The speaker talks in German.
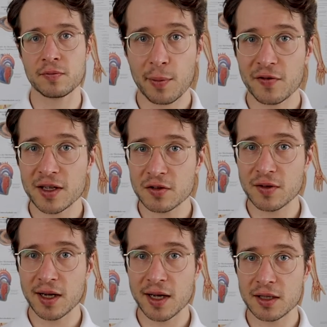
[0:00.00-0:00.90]
Aber was
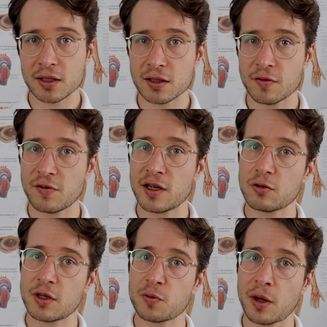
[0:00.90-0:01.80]
wäre jetzt, wenn
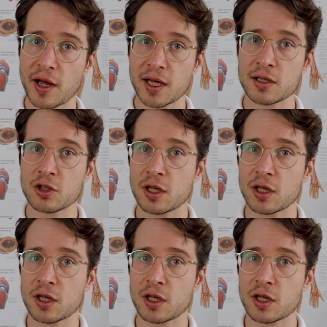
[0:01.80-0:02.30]
du dich beim Essen